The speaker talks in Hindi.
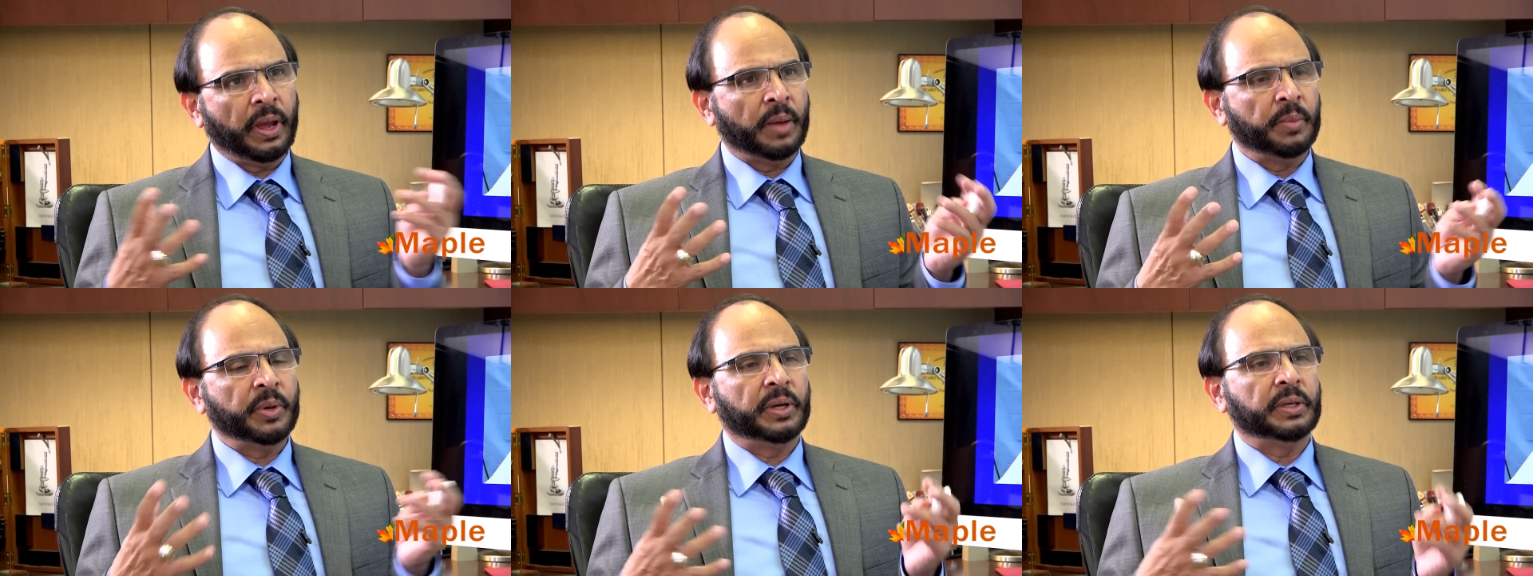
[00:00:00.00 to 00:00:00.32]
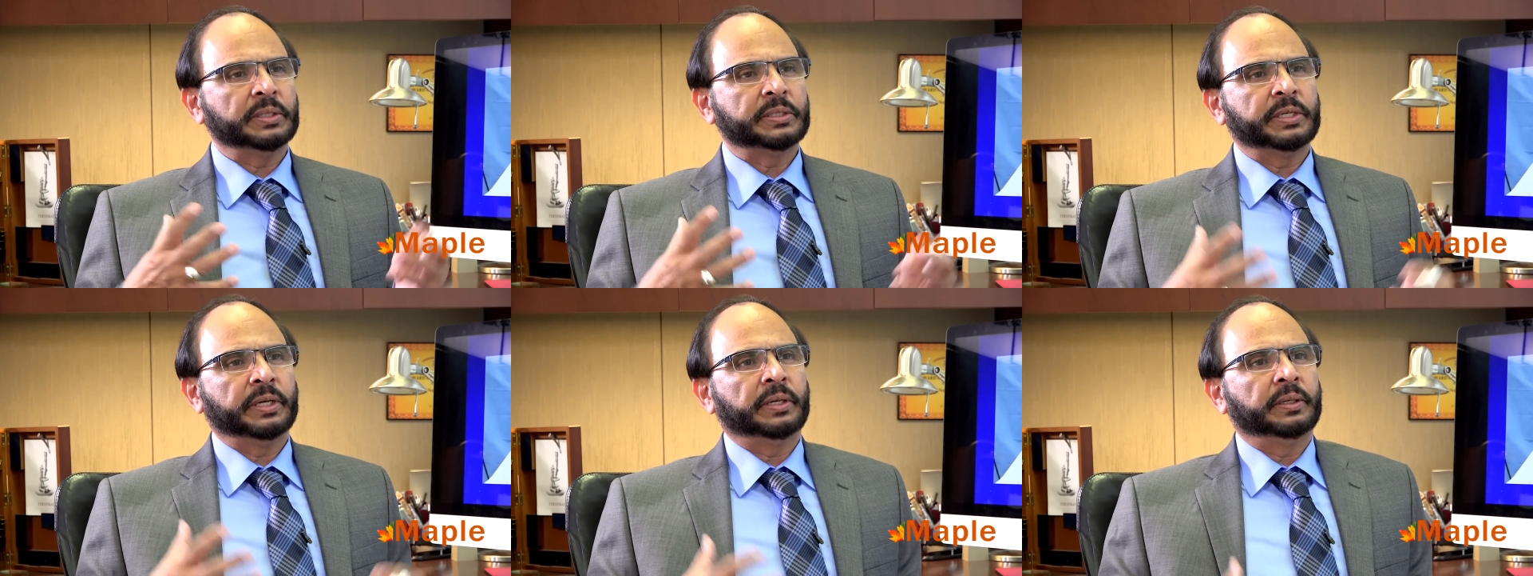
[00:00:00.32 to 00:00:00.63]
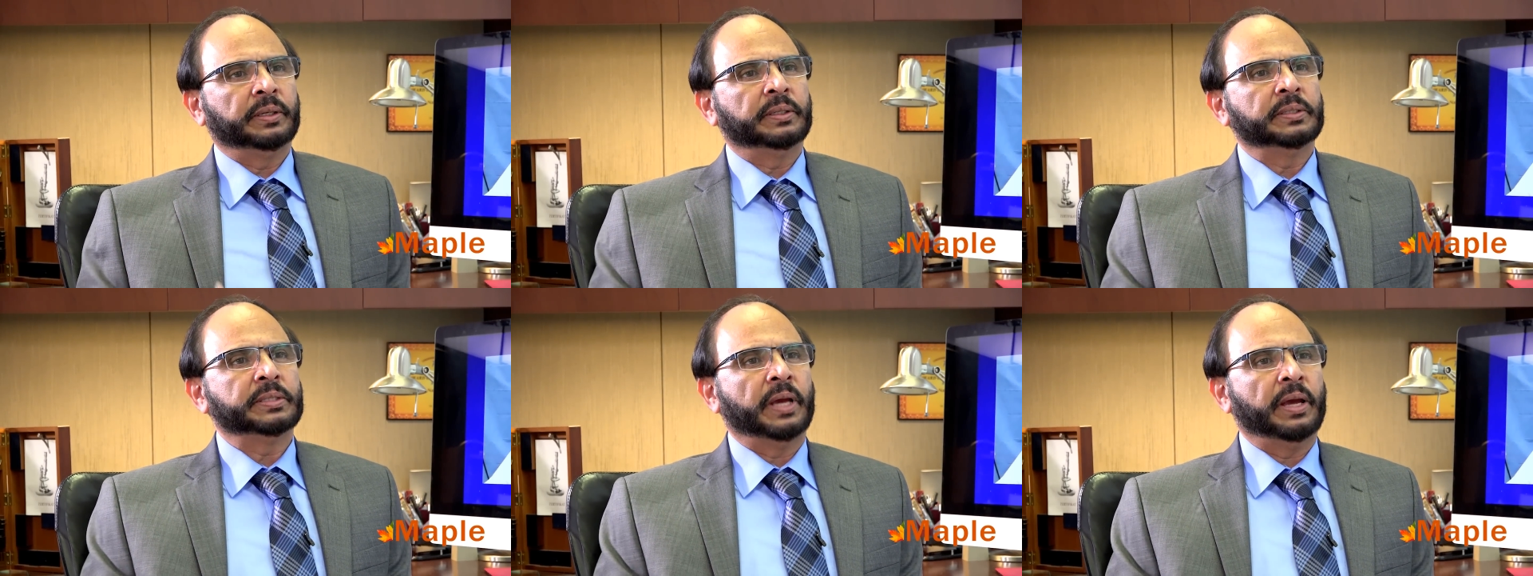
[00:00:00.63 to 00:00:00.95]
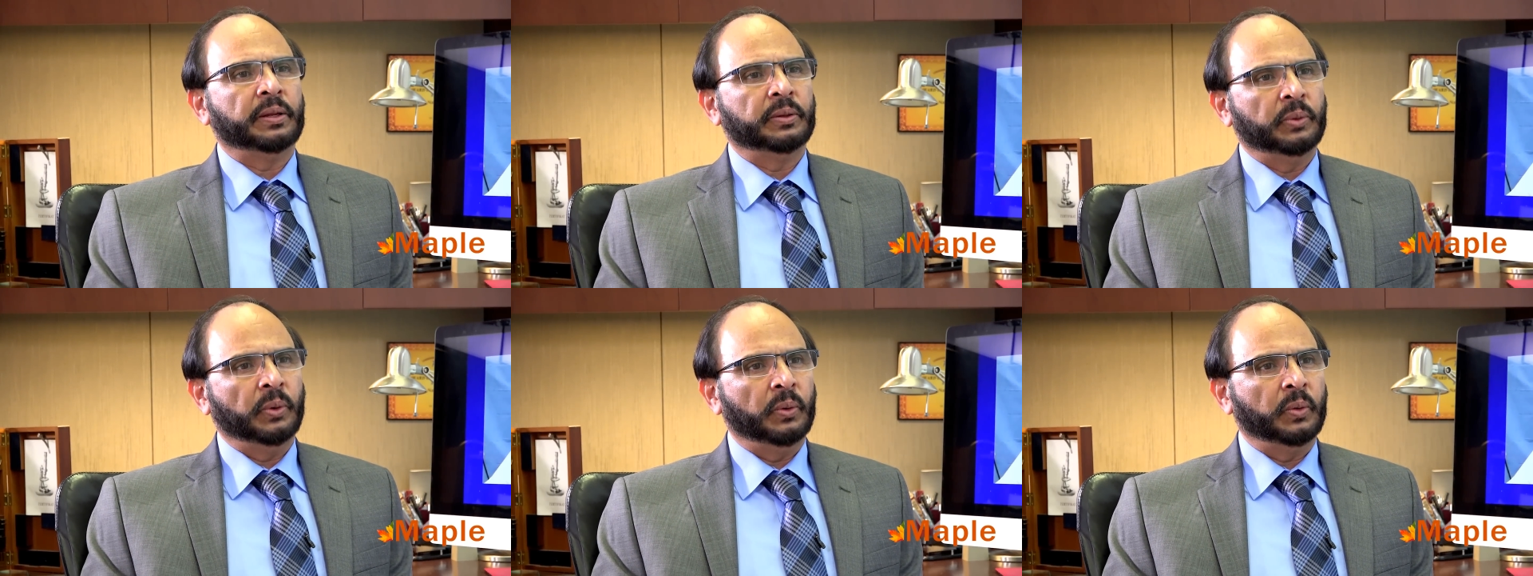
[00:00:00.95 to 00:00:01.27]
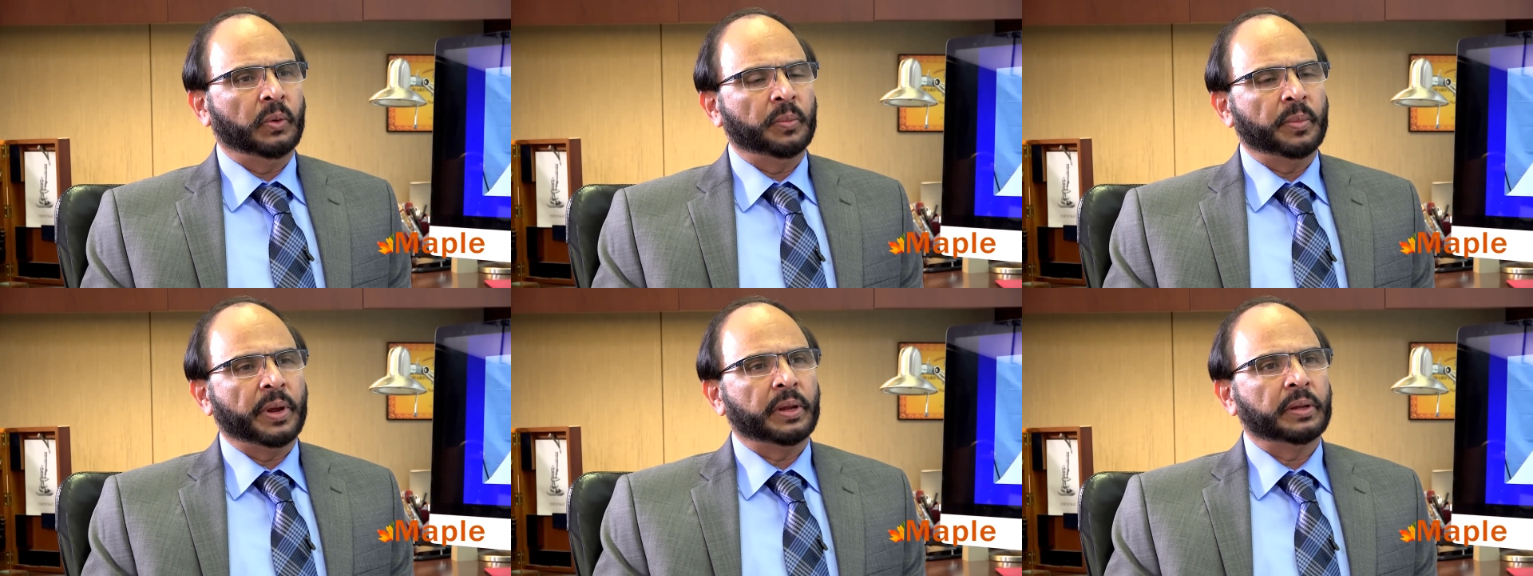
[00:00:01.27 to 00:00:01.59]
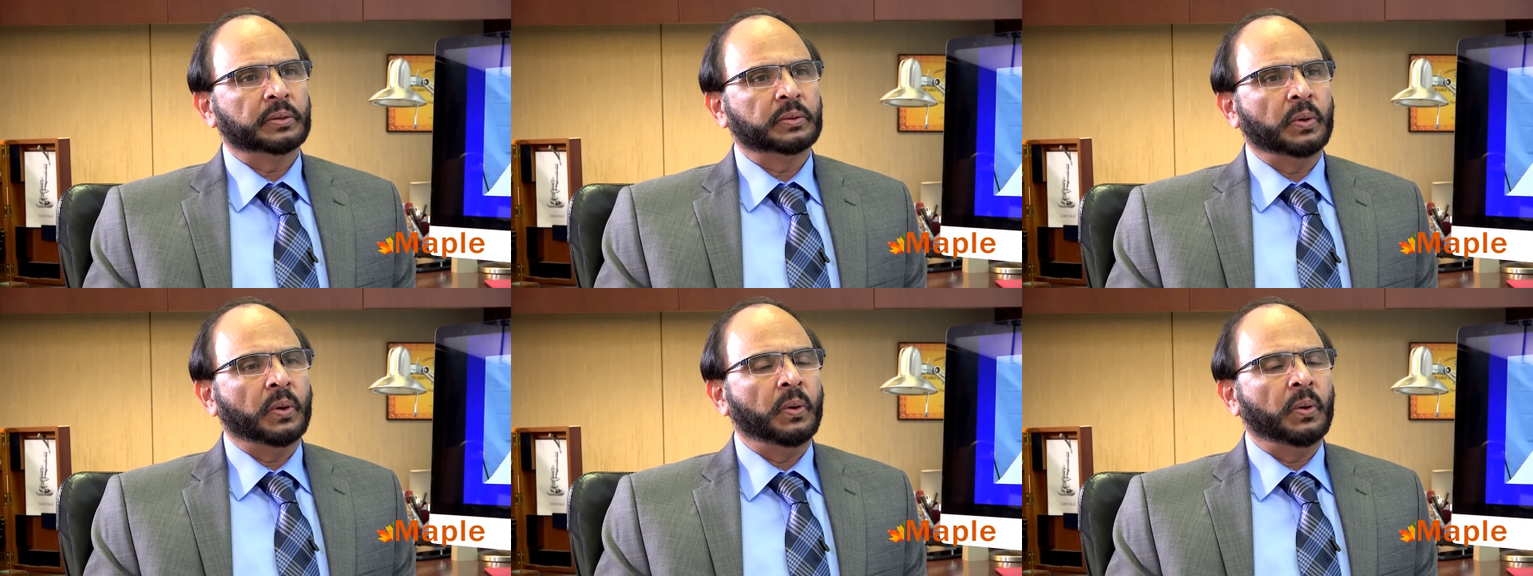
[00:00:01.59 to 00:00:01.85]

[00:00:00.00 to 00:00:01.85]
केमिकल सिग्नल्स हैं दोनों में हम्म।